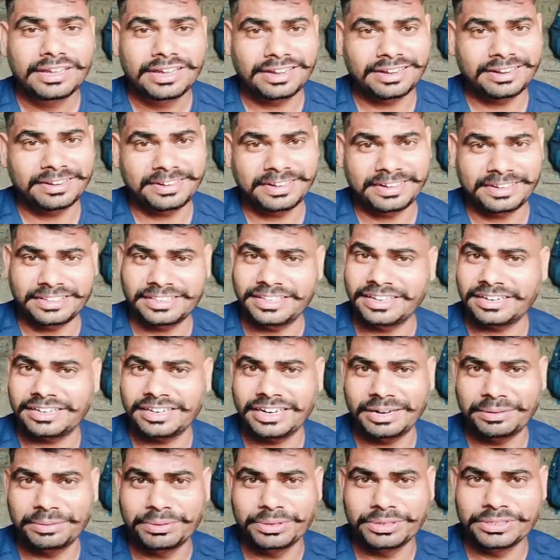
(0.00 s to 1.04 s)
अगर ठेकेदार
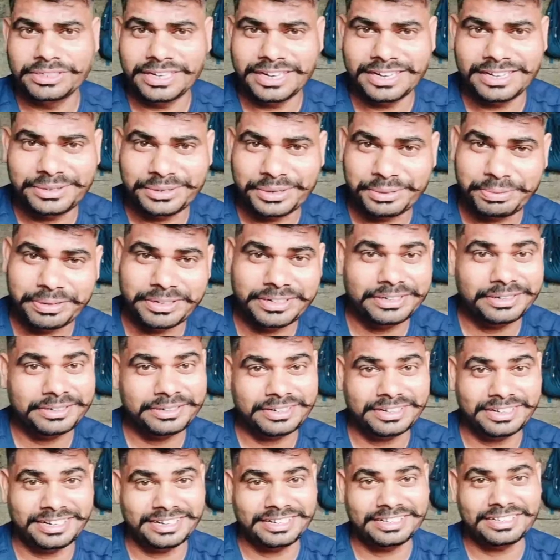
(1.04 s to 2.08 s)
ख़राब हो जाए तो भाई
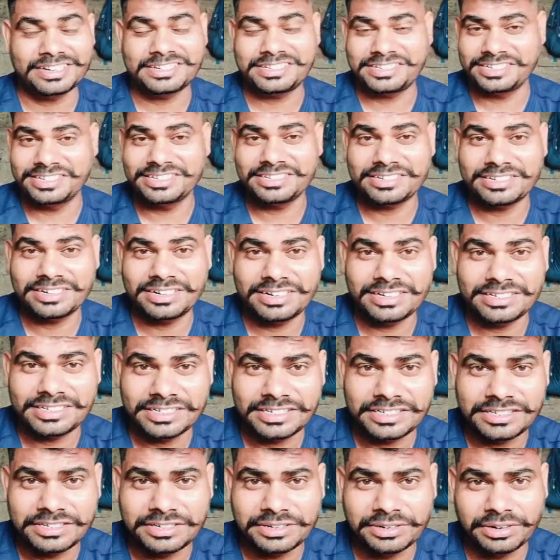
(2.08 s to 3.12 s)
ठेकेदार चेंज करना
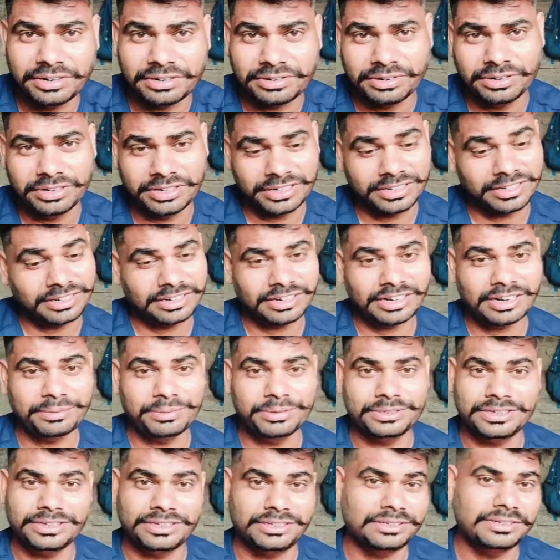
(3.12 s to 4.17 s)
चाहिए और कॉन्ट्रैक्टर ख़राब
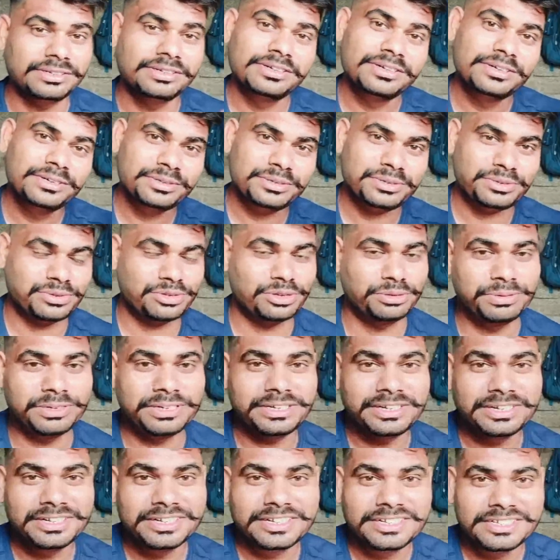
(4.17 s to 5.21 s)
हो जाए तो उसको
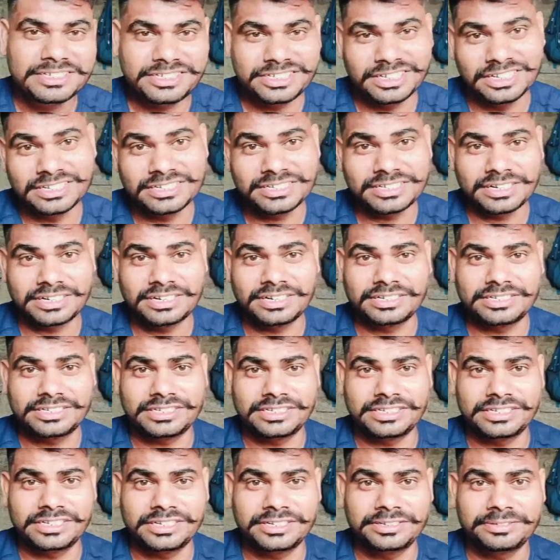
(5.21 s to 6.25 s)
भी चेंज करना
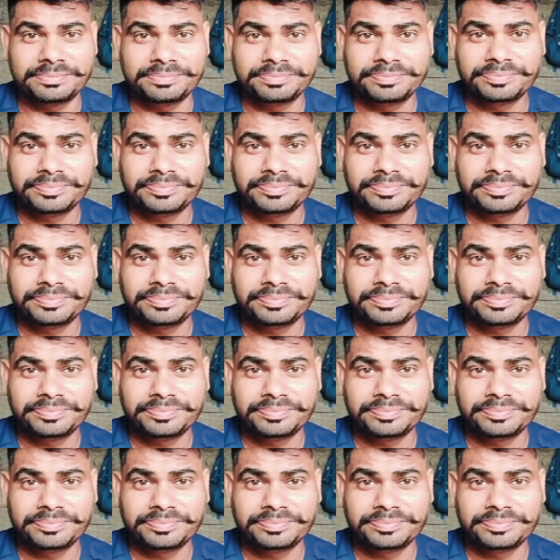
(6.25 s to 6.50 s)
चाहिए